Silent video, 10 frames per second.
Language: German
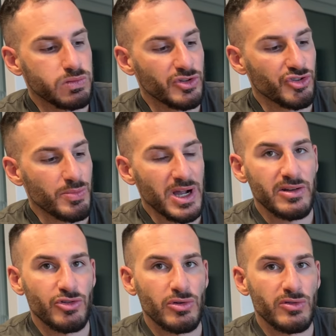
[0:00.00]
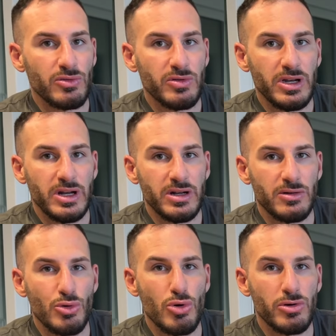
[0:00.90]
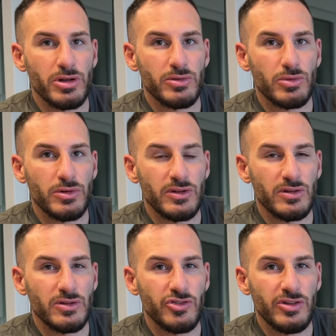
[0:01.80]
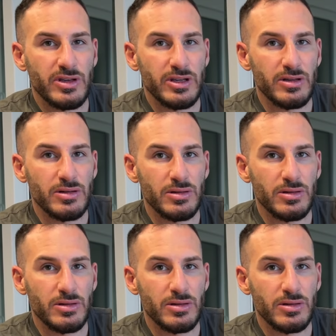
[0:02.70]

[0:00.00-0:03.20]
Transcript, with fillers: geschmacklich schon so zu den anderen Coconut und äh, Cheesecake